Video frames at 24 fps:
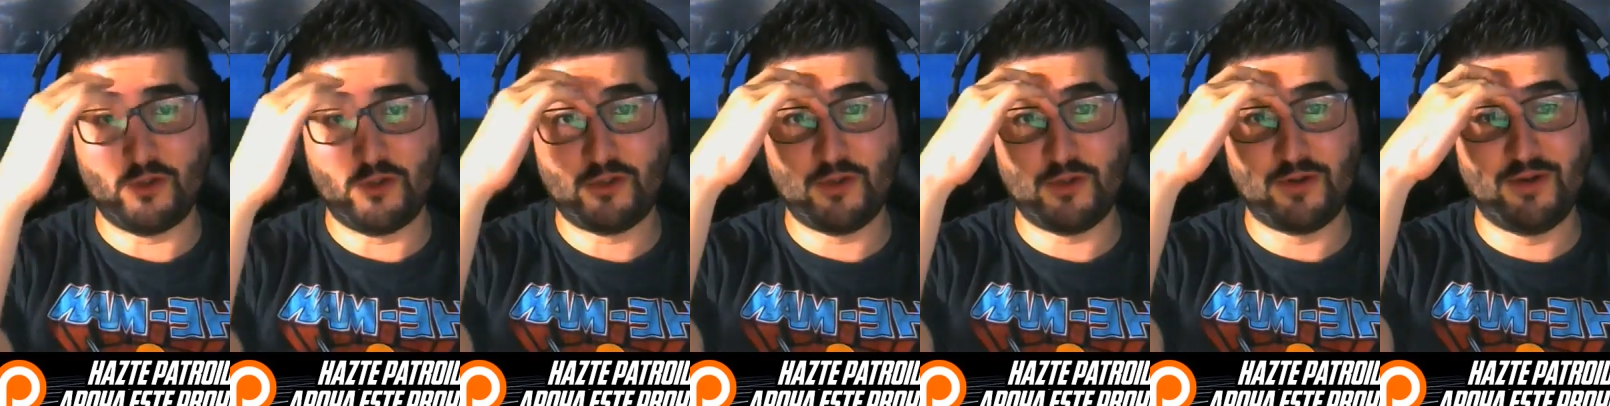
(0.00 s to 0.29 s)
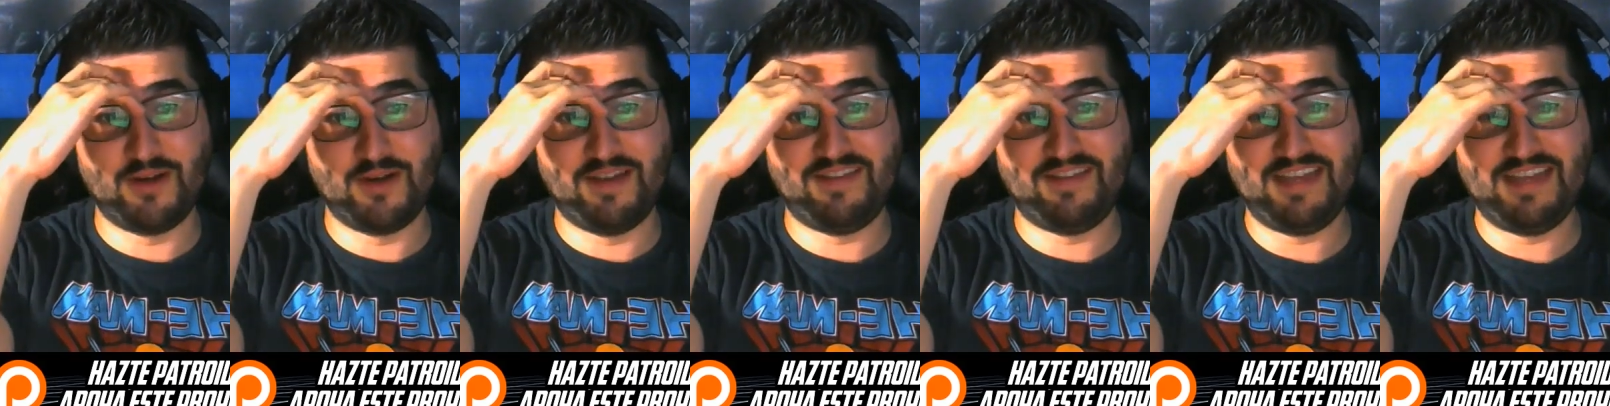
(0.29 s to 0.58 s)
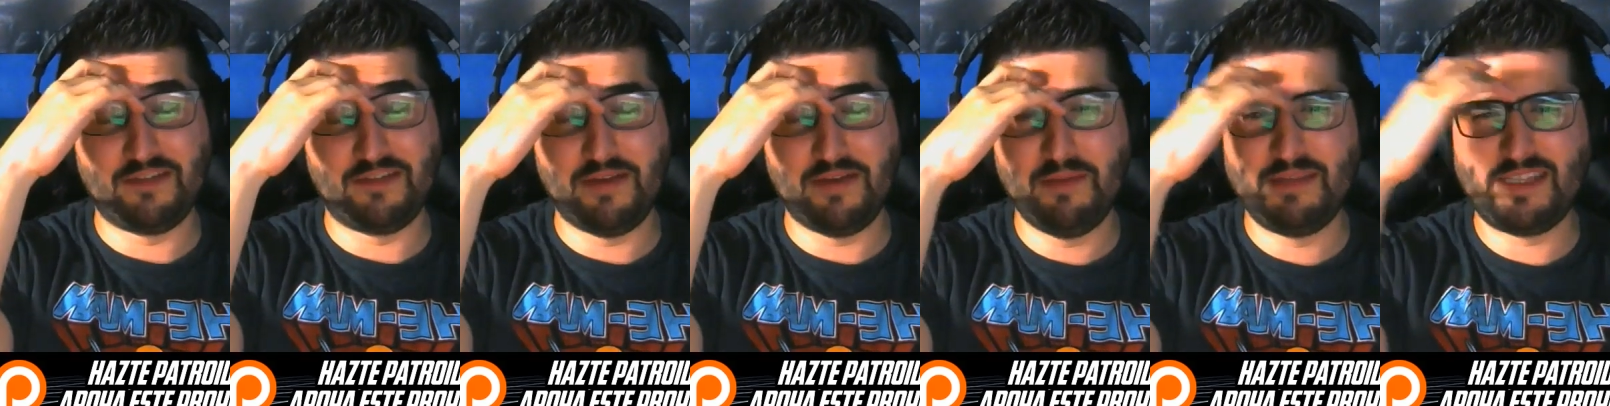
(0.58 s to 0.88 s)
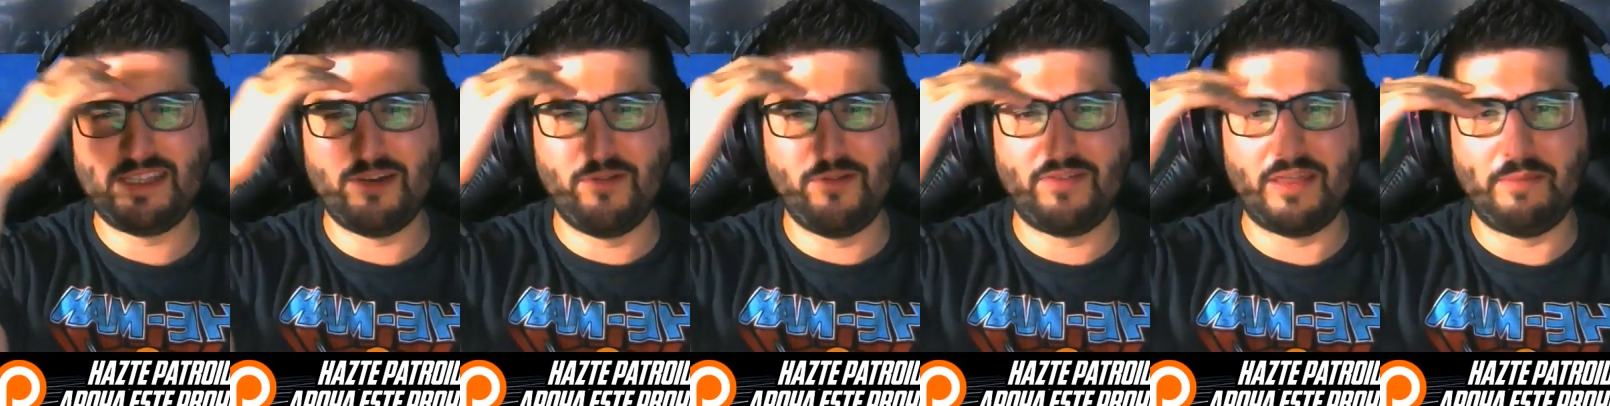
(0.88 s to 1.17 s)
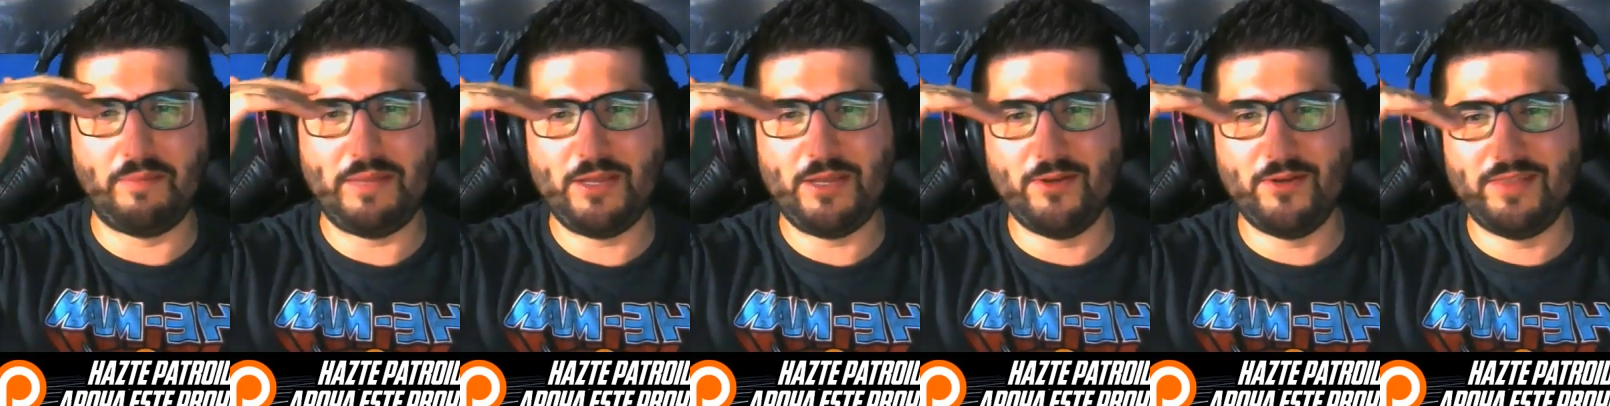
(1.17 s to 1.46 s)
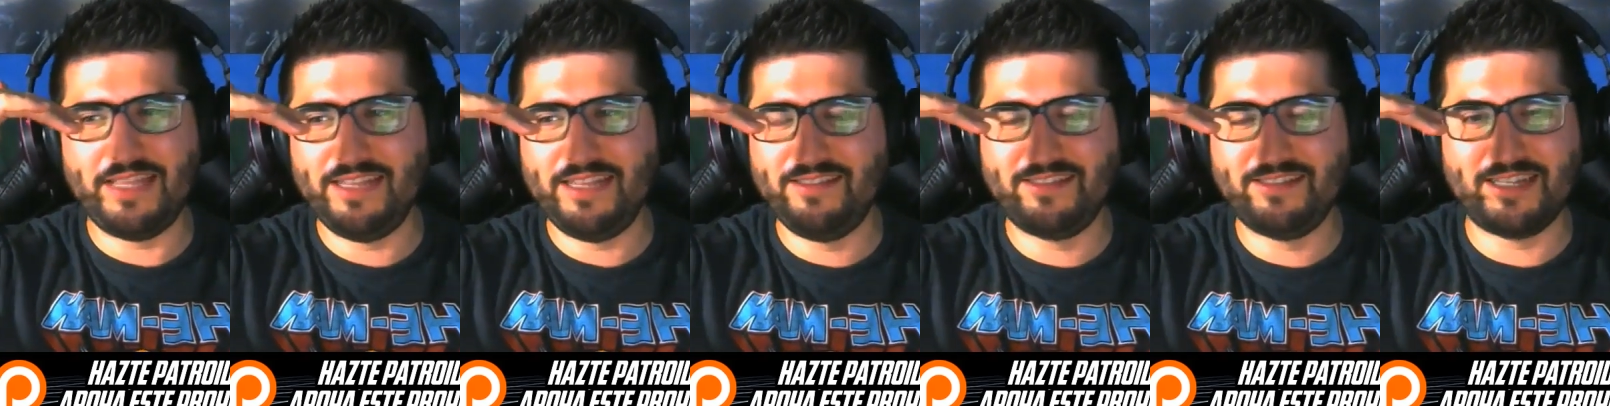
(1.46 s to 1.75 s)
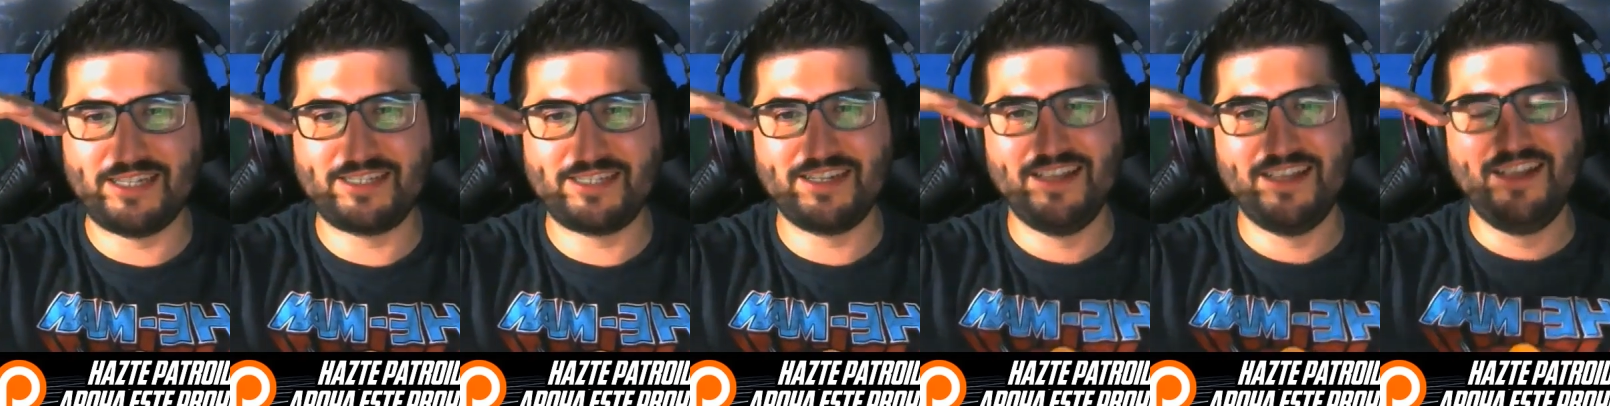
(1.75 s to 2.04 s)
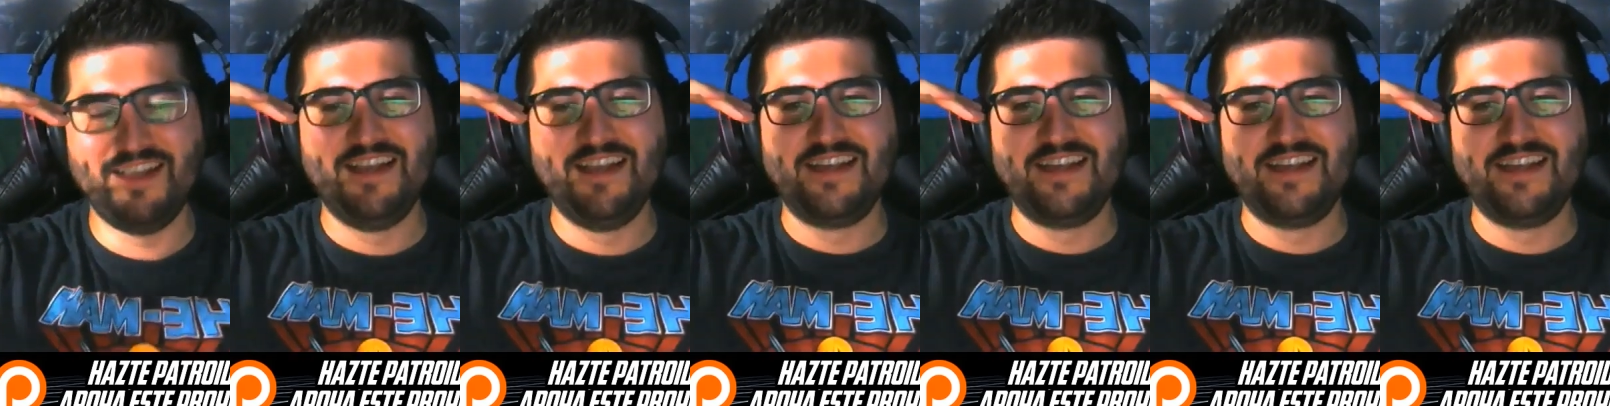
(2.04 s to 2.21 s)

8, creo que decía, te voy a meter un cepillo de dientes